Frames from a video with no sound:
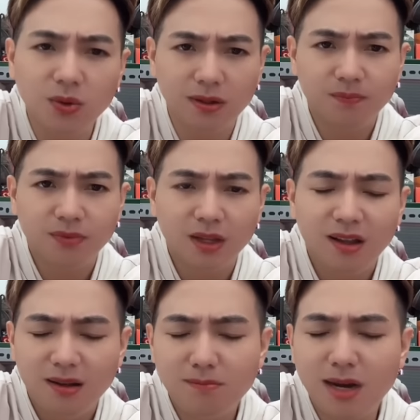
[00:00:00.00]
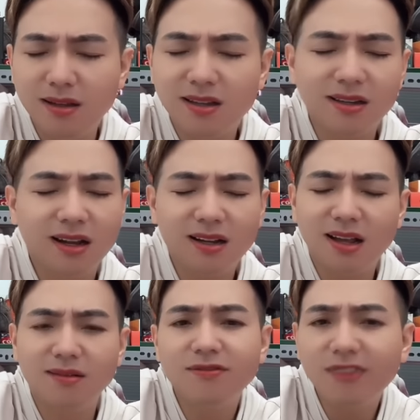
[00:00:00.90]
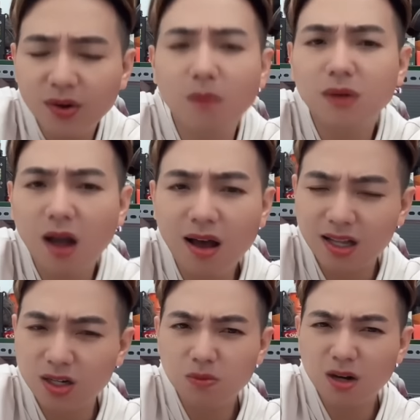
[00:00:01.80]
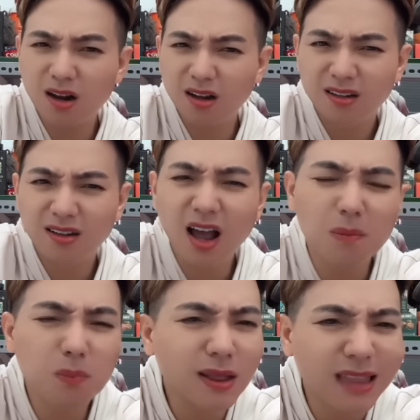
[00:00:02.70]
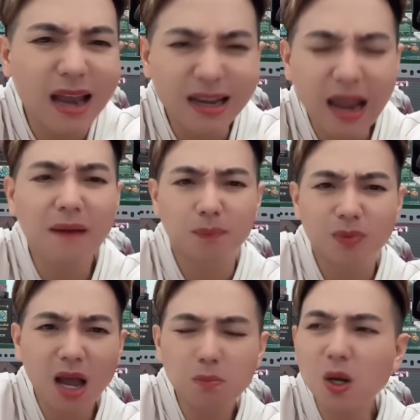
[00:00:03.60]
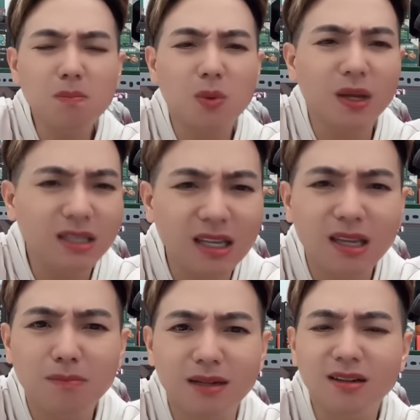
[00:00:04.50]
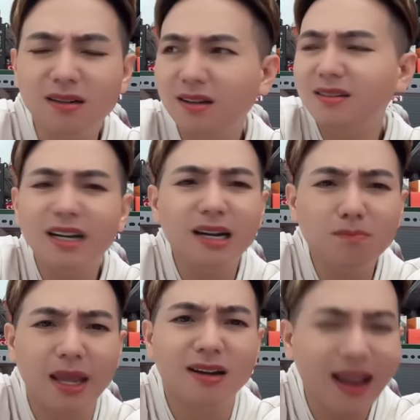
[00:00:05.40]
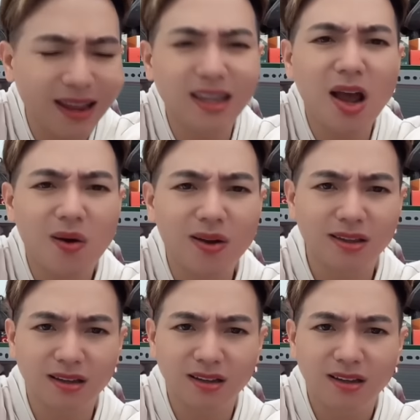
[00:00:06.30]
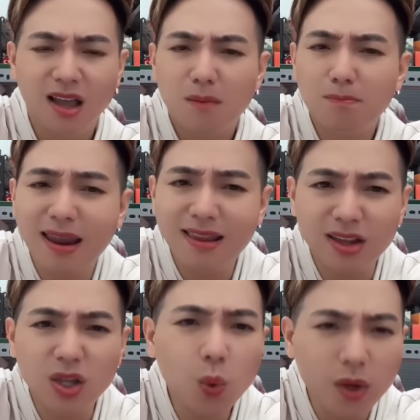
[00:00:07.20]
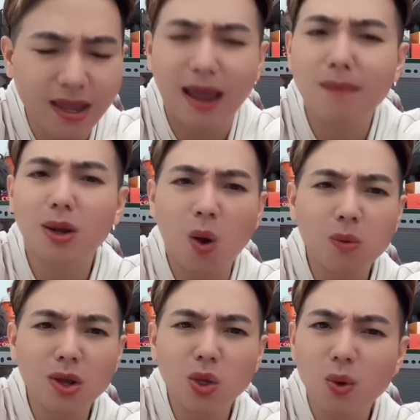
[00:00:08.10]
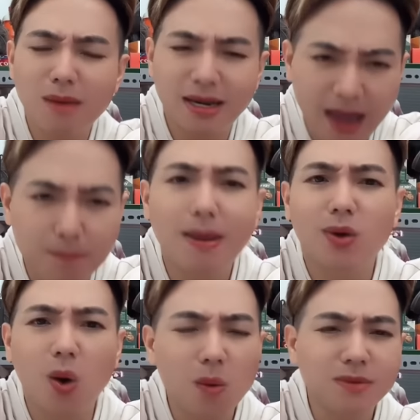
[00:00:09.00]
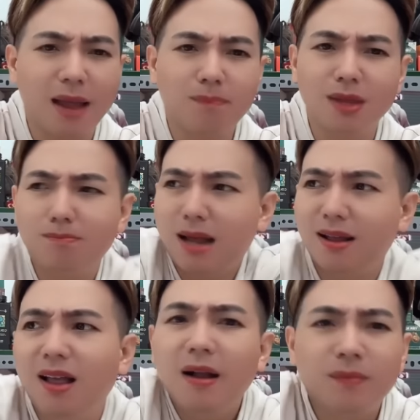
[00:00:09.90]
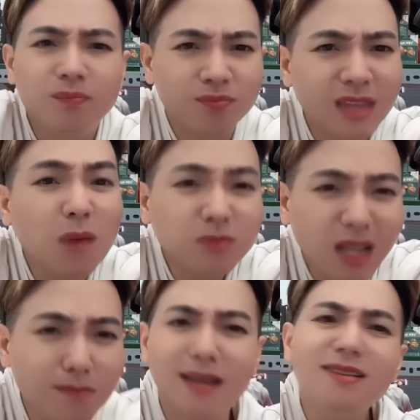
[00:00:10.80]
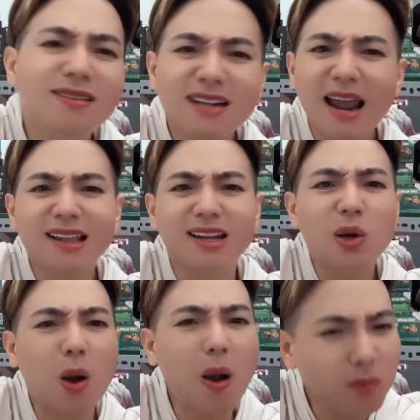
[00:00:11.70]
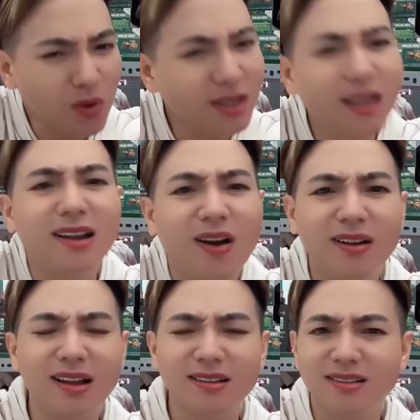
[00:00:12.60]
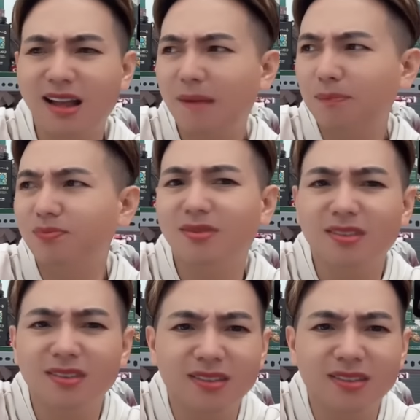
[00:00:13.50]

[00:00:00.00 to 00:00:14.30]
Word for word: luôn á bởi vì cho nên là view không có là đúng rồi nó không có tài năng gì mà nó, nó riêng biệt nó hay ho chứ mày là vui vẻ này còn không có vui mà đẹp mày cũng không đẹp nào mà ừ, thông tin mày đưa ra thì nó cũng không có gì gọi là làm